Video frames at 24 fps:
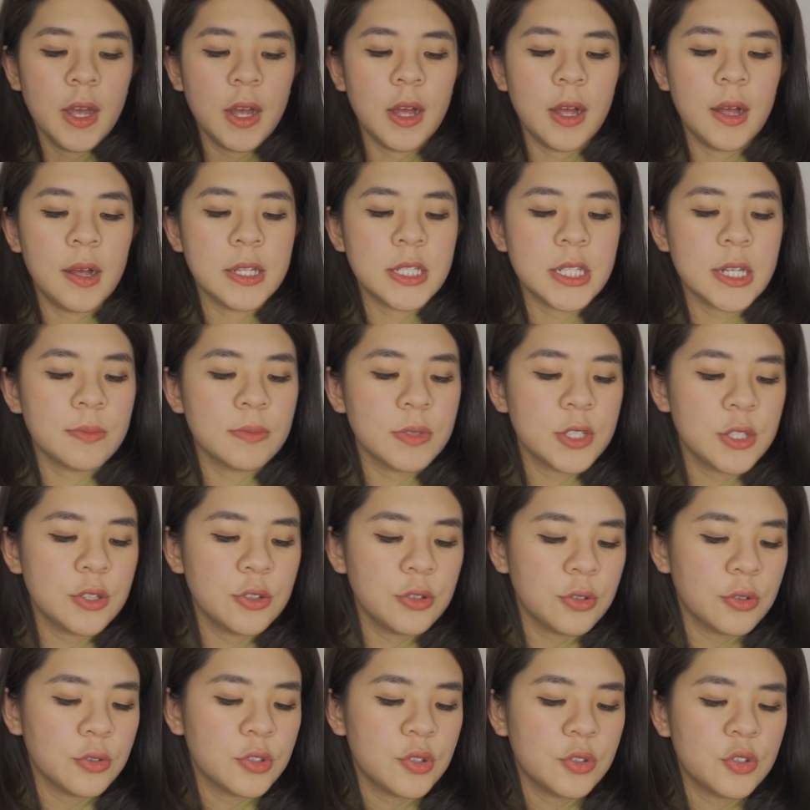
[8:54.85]
uh, trong
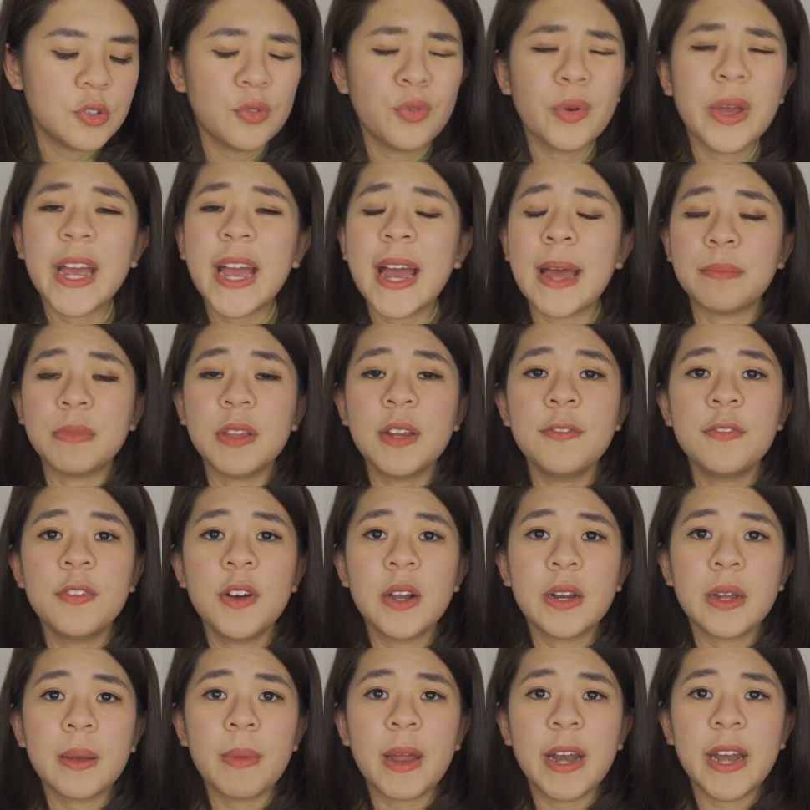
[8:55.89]
chương nguyên hàm tích
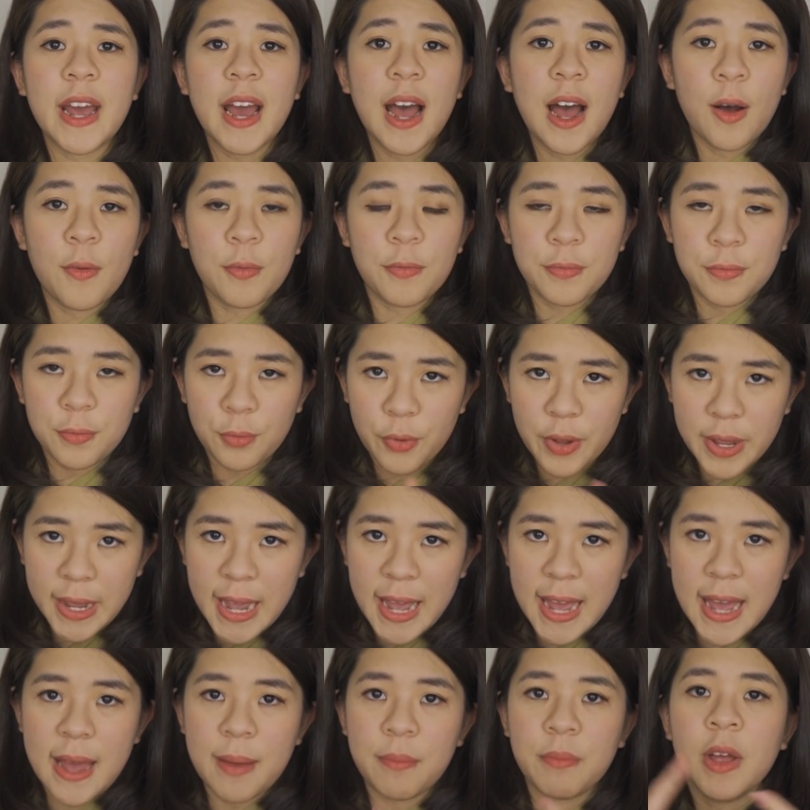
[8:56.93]
phân các bạn đã học nguyên
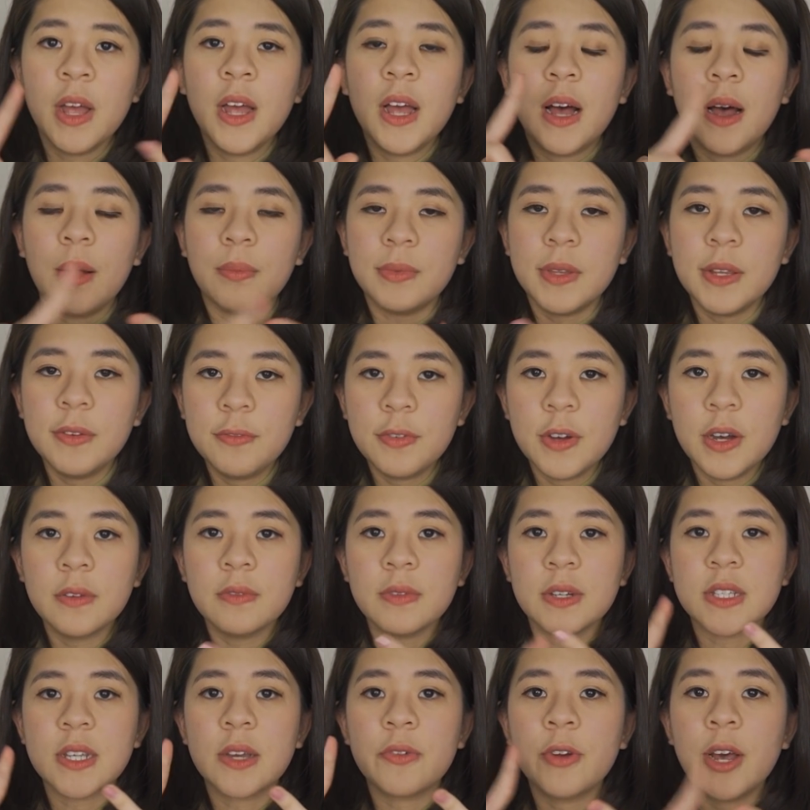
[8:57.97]
hàm học tích
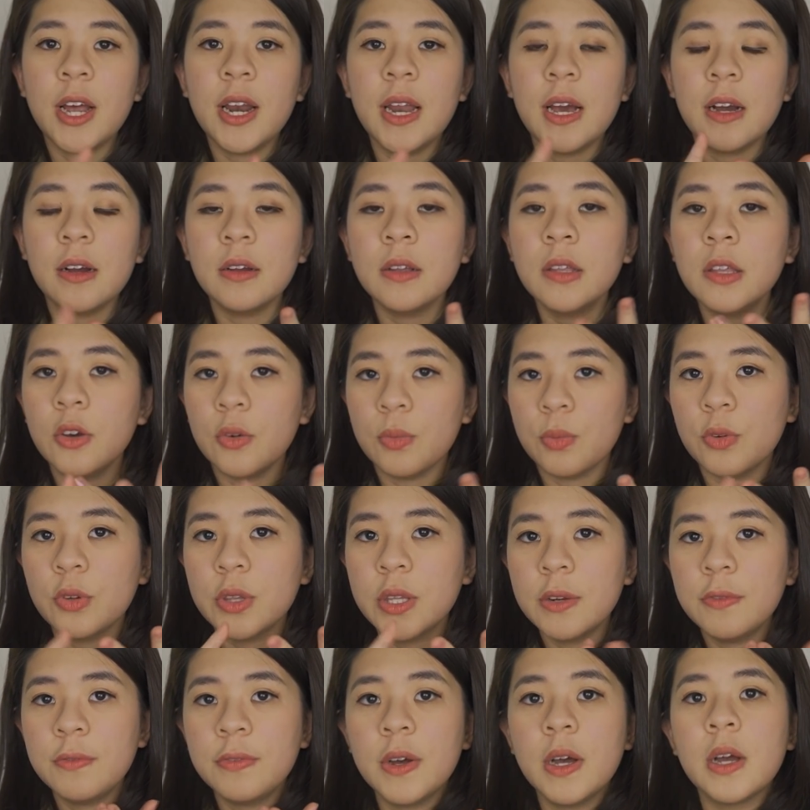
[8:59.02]
phân và sau đó là ứng dụng của
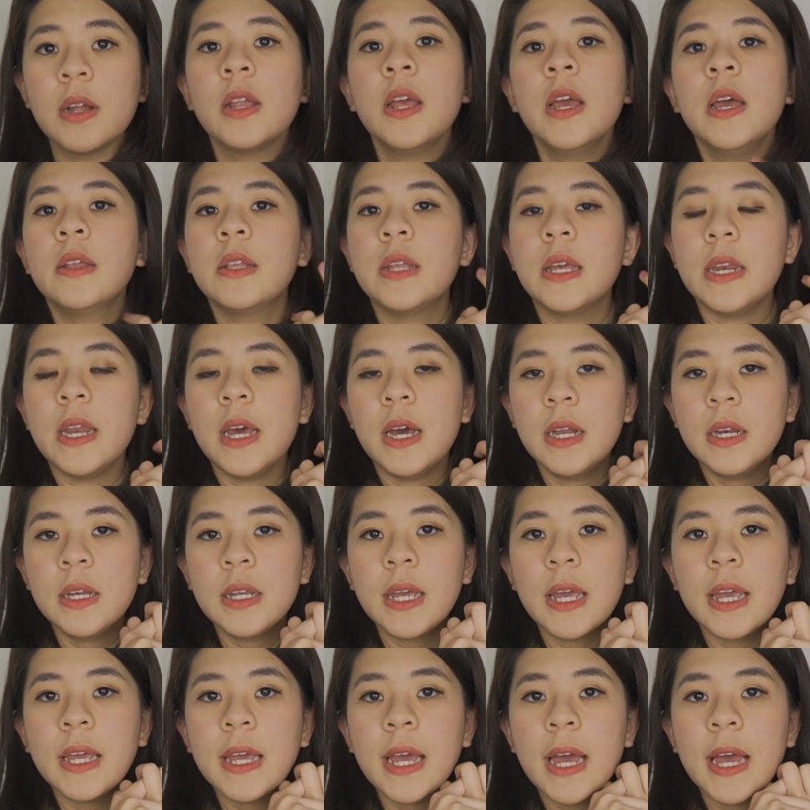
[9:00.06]
tích phân thì đến
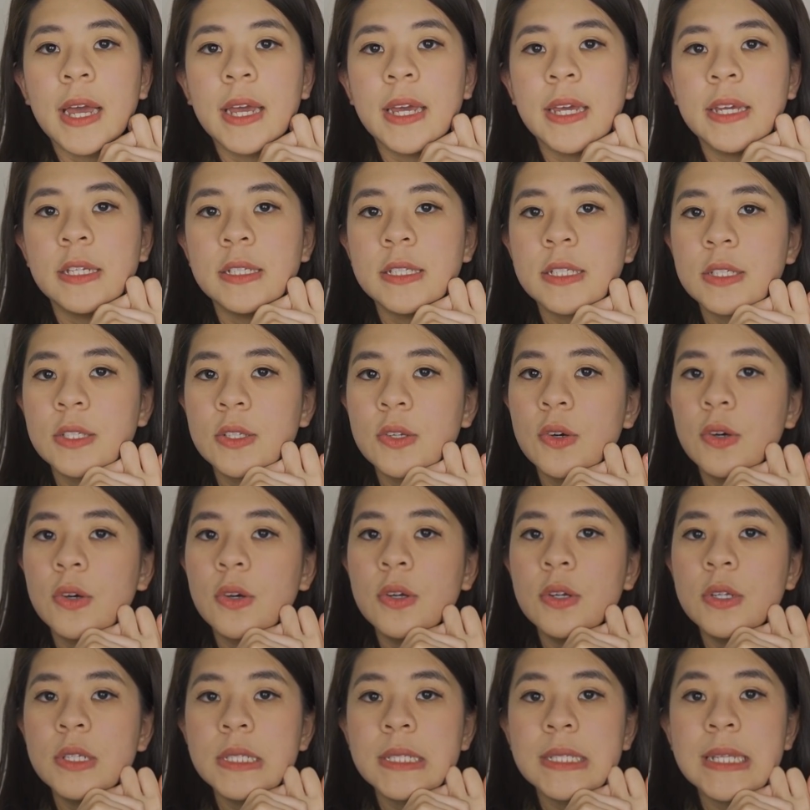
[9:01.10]
cái ngày
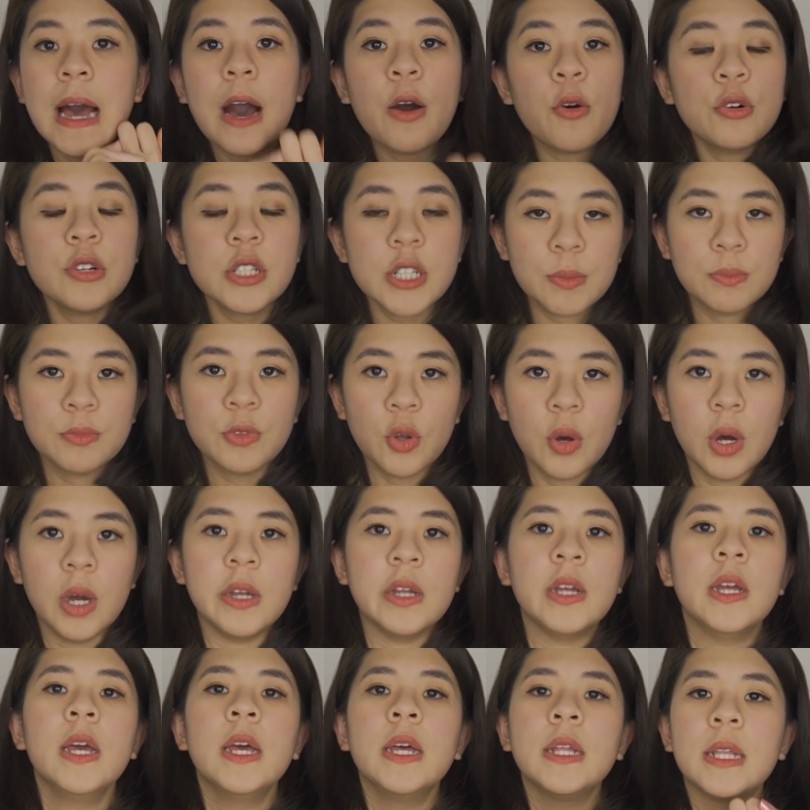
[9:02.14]
số 6 trong
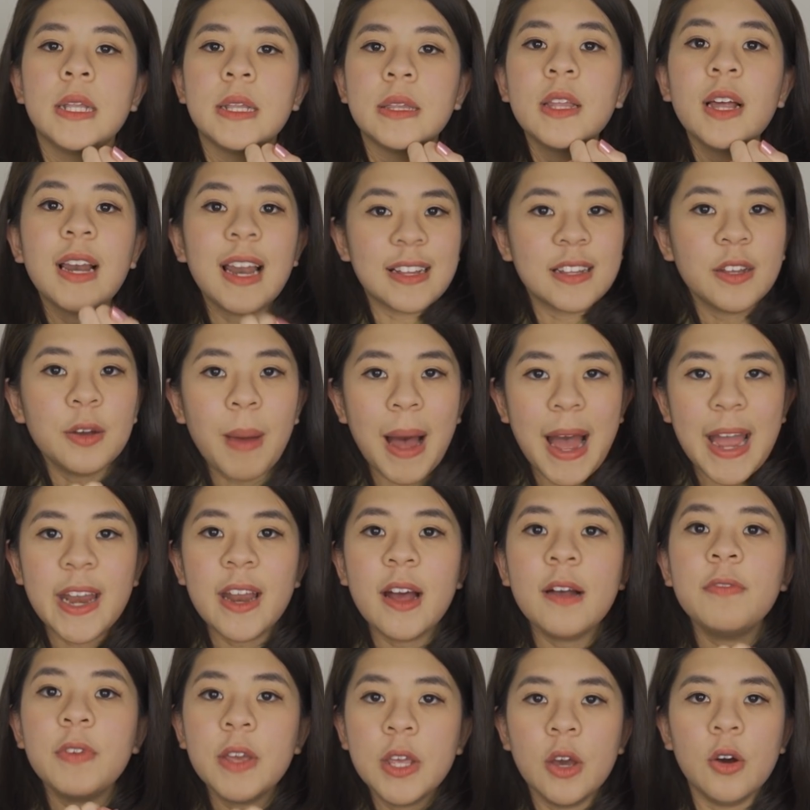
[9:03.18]
tuần tức là thứ bảy
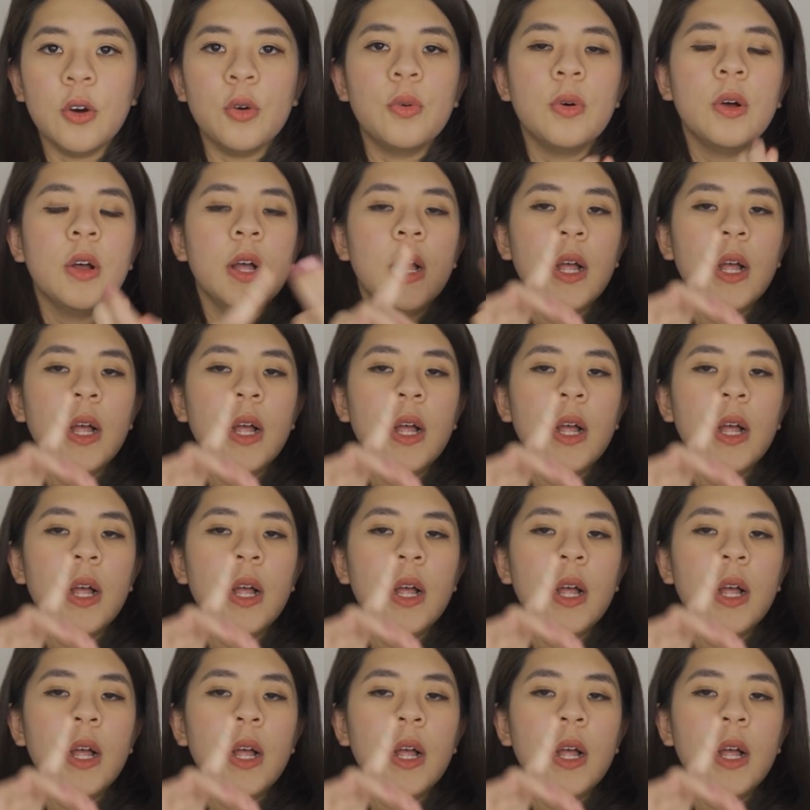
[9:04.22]
đó ví dụ